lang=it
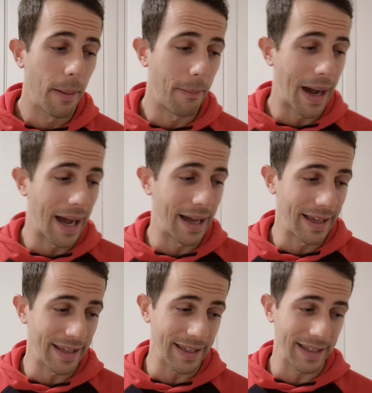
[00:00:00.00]
ma
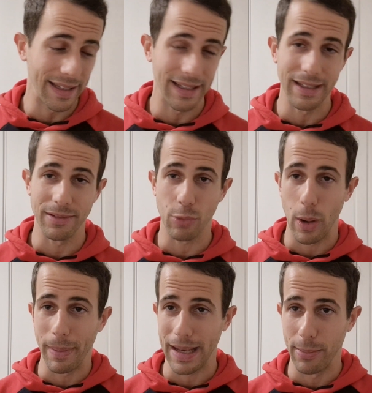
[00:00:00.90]
eh,
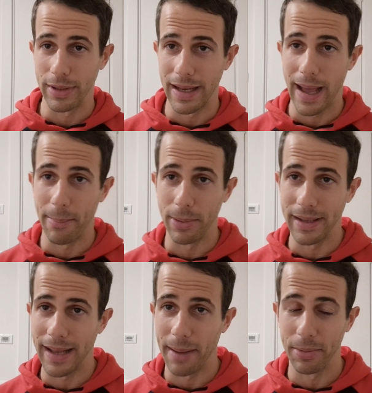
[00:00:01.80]
qua parliamo del
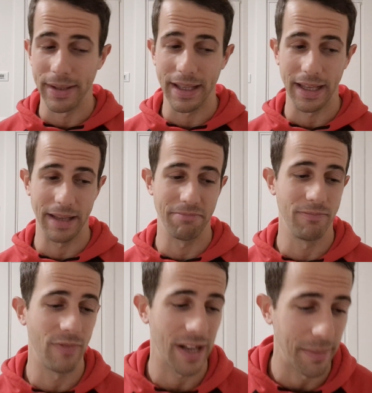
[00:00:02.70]
Napoli, Napoli che
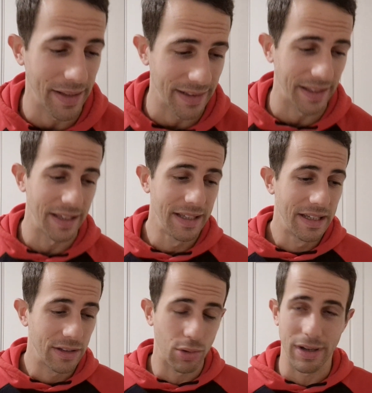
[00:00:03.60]
veramente è
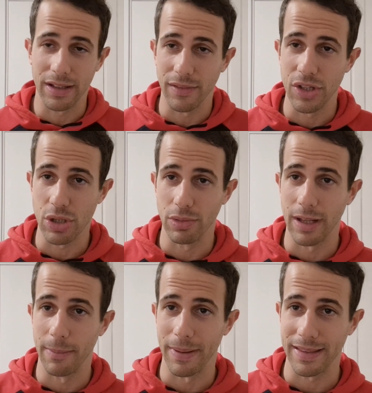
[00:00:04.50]
tornato a vincere
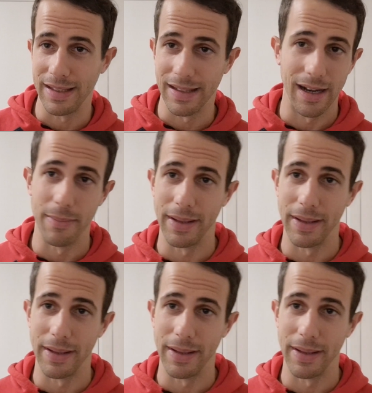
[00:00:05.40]
tutte le partite,